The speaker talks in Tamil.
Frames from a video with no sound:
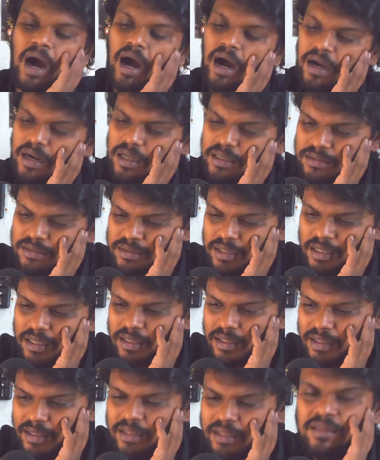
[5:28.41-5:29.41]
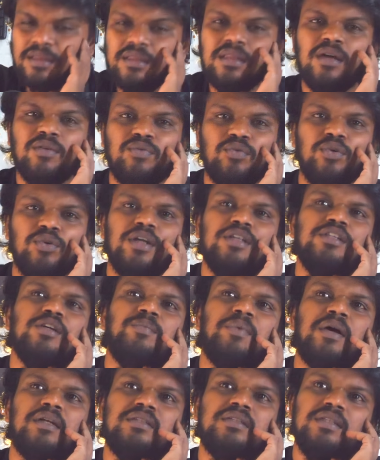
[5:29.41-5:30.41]
ஆனால் ஸ்டில் இந்த ஃபுட்டேஜை
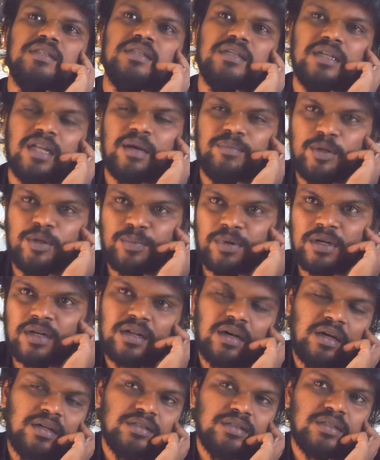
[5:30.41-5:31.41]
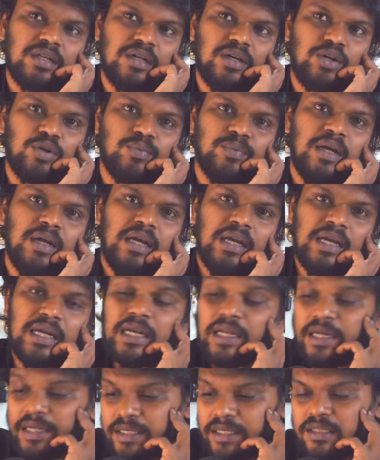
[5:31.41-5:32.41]
பார்த்துட்டு இதுக்கு டப்பிங் பண்ணுற ஆர்டிஸ்ட்டாக இருக்கட்டும்
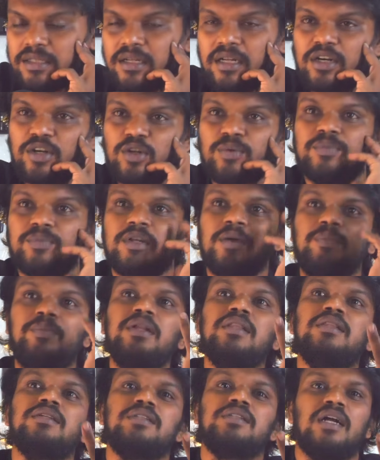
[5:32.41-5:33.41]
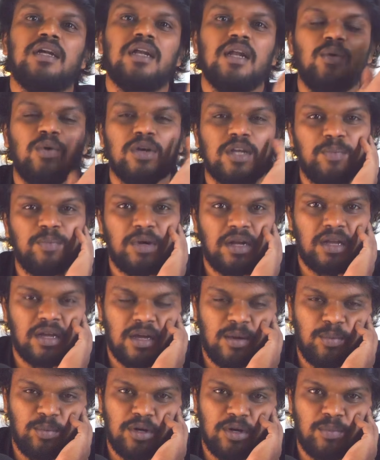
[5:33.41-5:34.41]
இல்லை எடிட்டராக இருக்கட்டும் எப்படி இந்த ஷார்ட்லாம் ஓகே
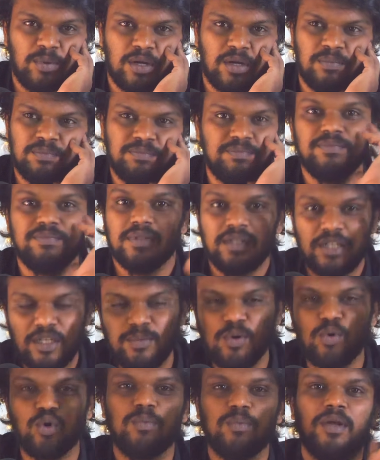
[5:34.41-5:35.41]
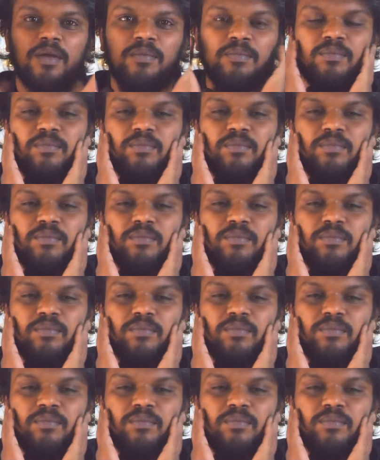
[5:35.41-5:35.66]
பண்ணாங்க அப்படின்னு நமக்கு இன்னுமே ஒன்றுமே